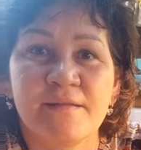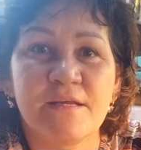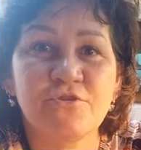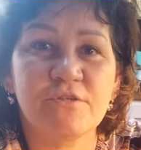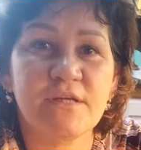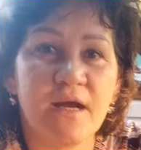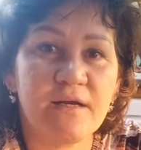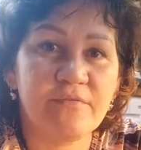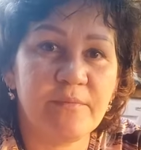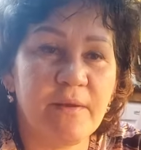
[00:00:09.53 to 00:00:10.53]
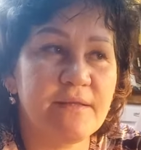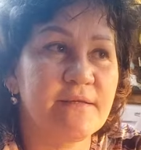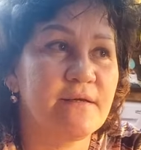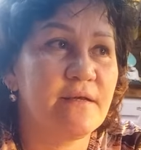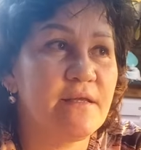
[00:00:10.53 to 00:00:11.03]
Насчет страхов,
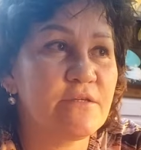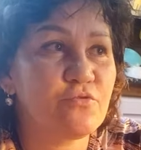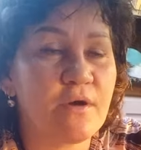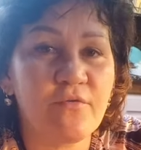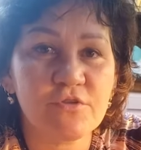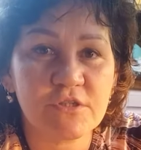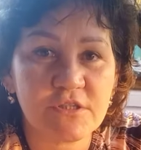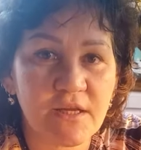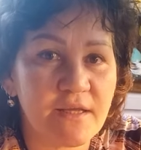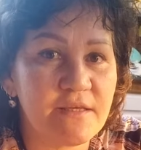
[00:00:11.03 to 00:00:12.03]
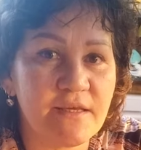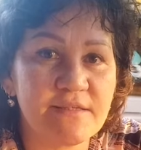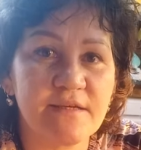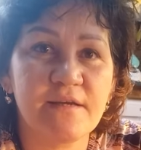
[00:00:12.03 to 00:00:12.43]
ребята. Если у кого-то желание есть